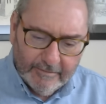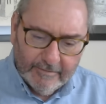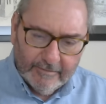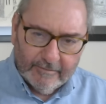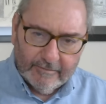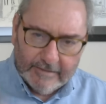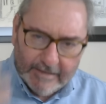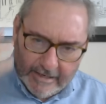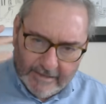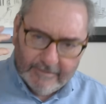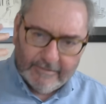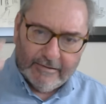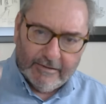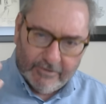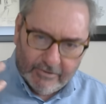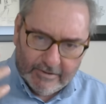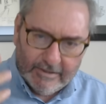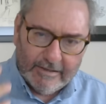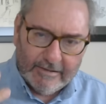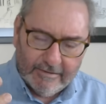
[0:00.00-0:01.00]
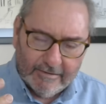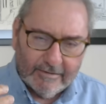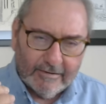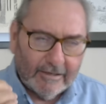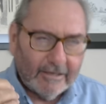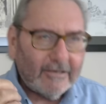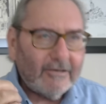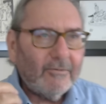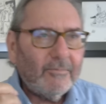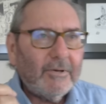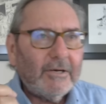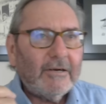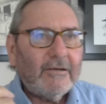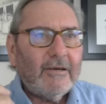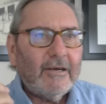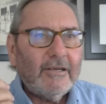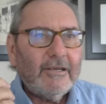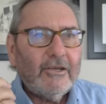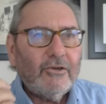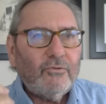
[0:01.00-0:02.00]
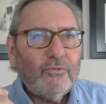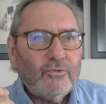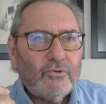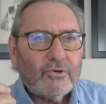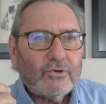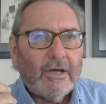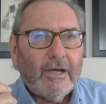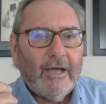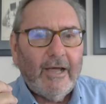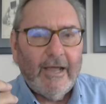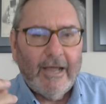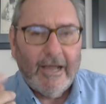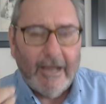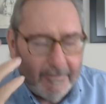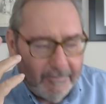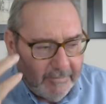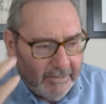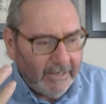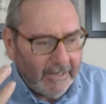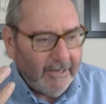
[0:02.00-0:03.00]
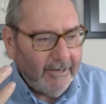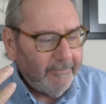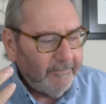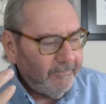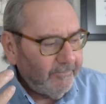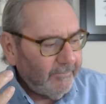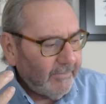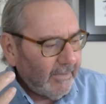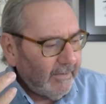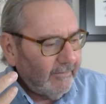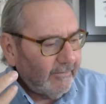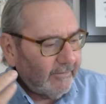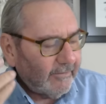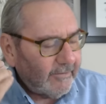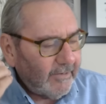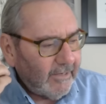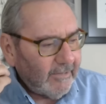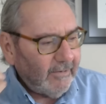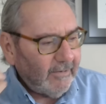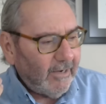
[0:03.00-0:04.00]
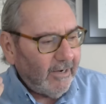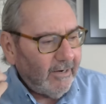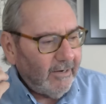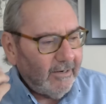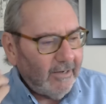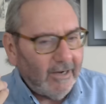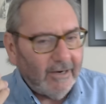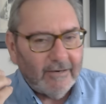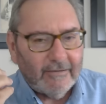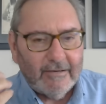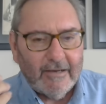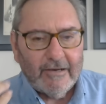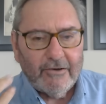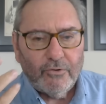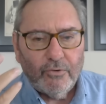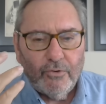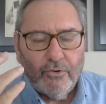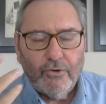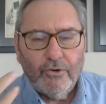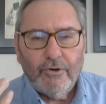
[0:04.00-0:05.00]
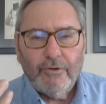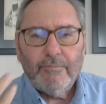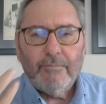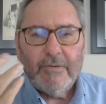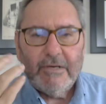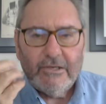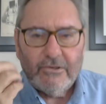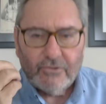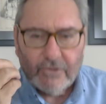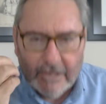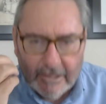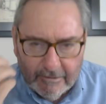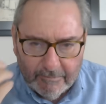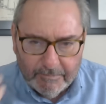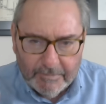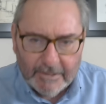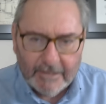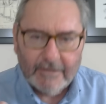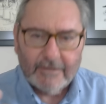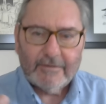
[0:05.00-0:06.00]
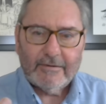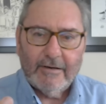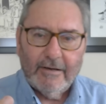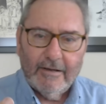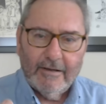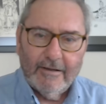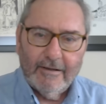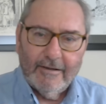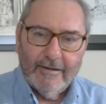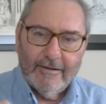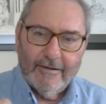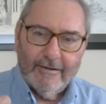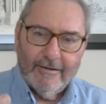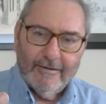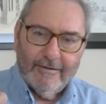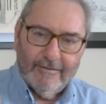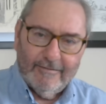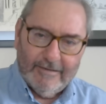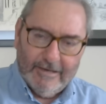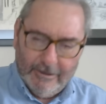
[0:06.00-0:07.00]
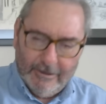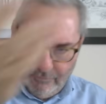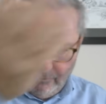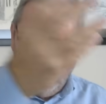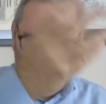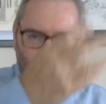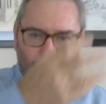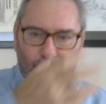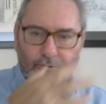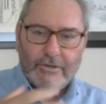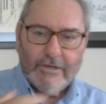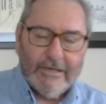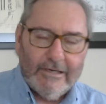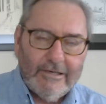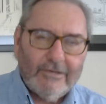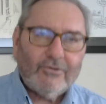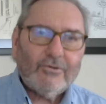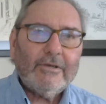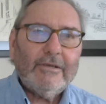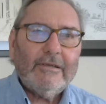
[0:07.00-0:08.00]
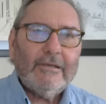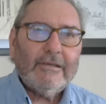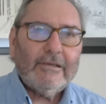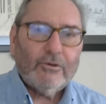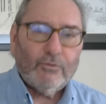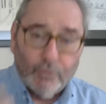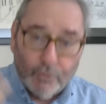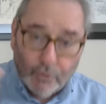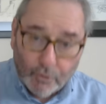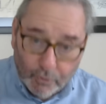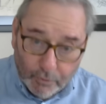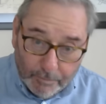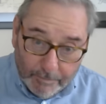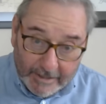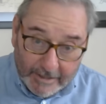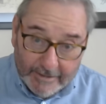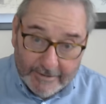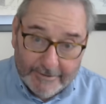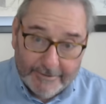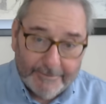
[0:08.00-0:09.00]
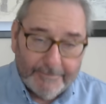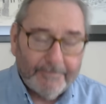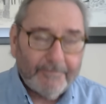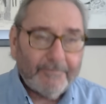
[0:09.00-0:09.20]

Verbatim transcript: Delta şeklindeki bir kanat uçağı hem de radarlarda görünmeyecek bir teknoloji içinde uçurmak,